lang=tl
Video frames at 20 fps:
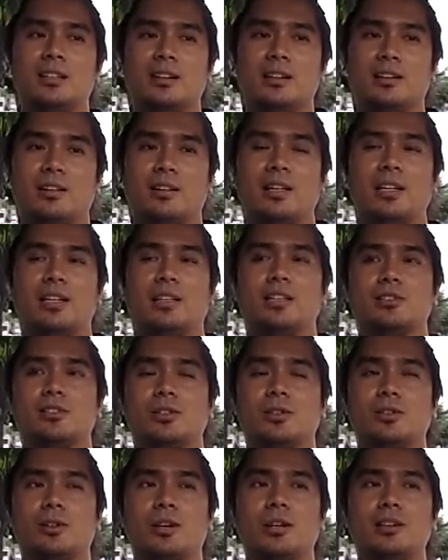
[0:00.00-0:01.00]
Okay?
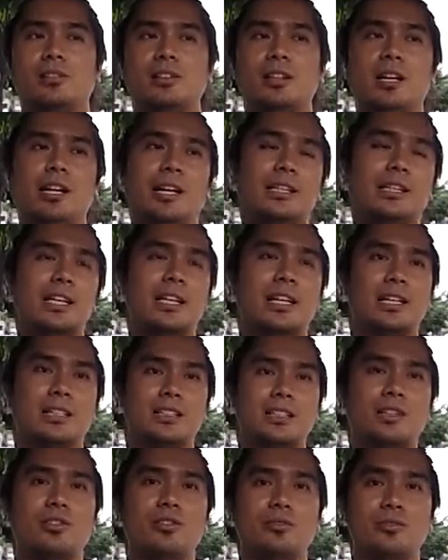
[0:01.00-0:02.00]
So, ganun lang kakadali
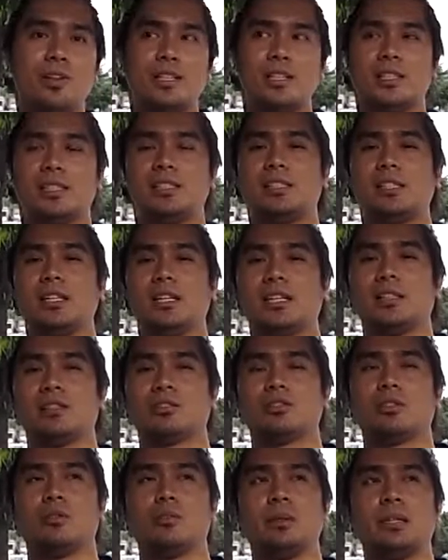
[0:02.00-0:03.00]
kasi convenience siya eh.
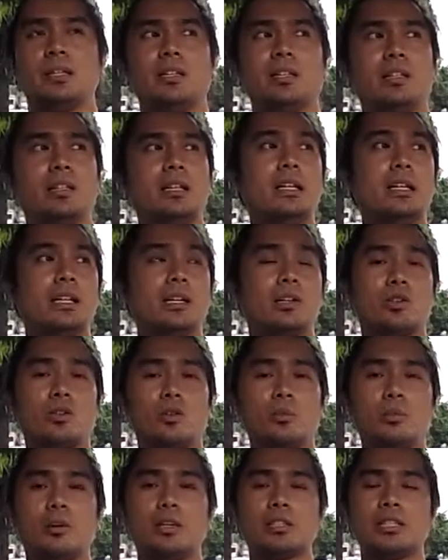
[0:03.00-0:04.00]
So, kung may
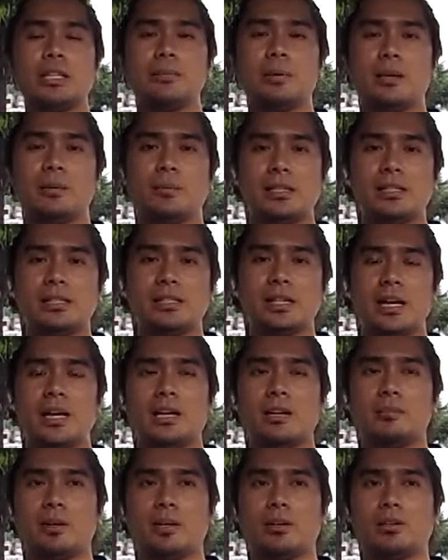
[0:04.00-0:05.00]
grupo ka sa ibang bansa,
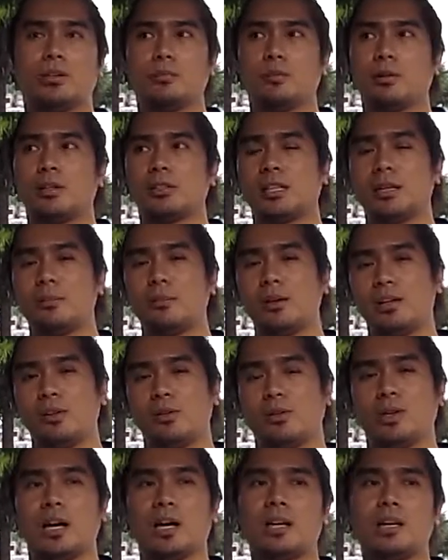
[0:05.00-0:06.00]
may grupo ka sa ibang
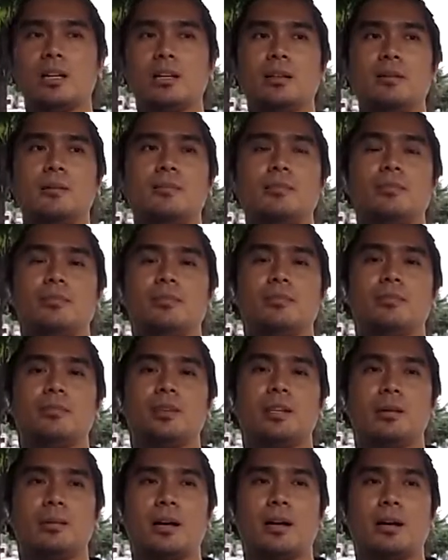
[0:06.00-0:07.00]
lugar,
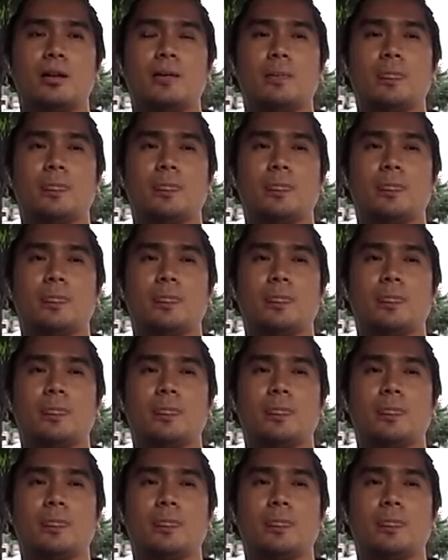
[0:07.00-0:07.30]
di ba?